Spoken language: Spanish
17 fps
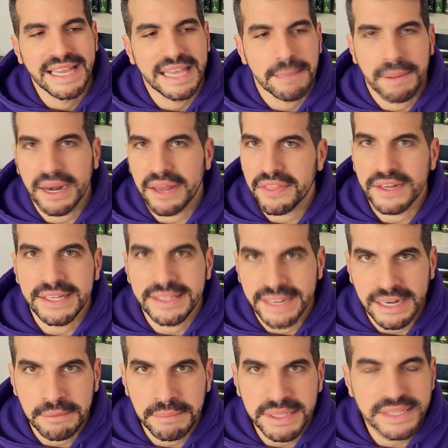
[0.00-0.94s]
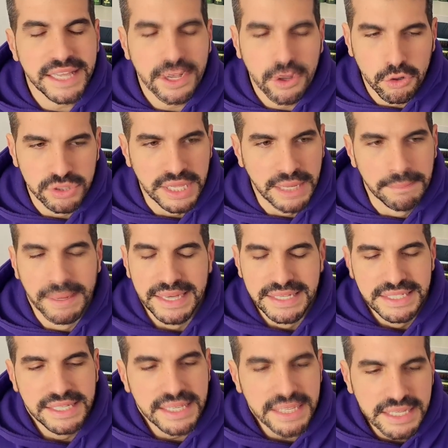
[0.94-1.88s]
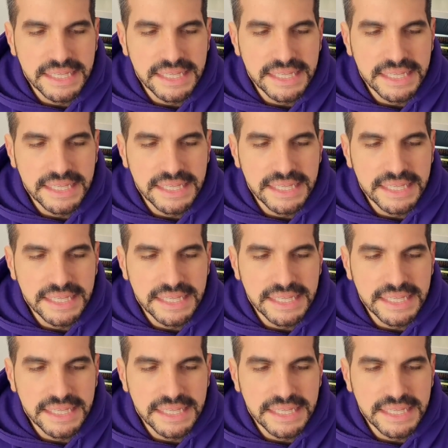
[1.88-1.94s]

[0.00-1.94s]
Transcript: que parece literalmente Gotham Así que,